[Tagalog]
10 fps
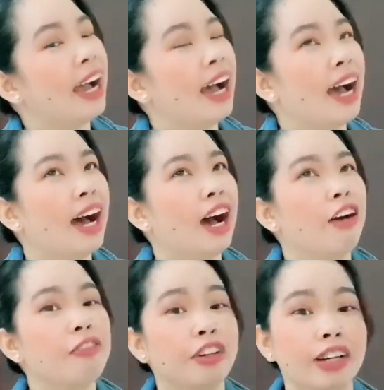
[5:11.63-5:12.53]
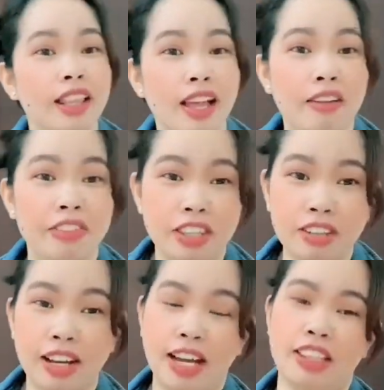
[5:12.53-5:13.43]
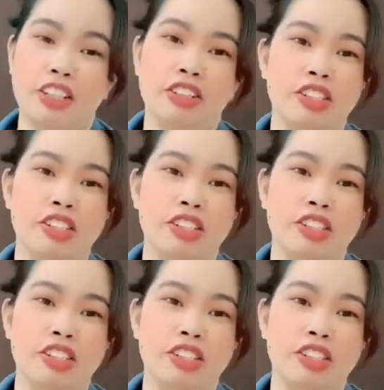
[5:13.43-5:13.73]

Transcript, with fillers: ah, for 11 yung height ko.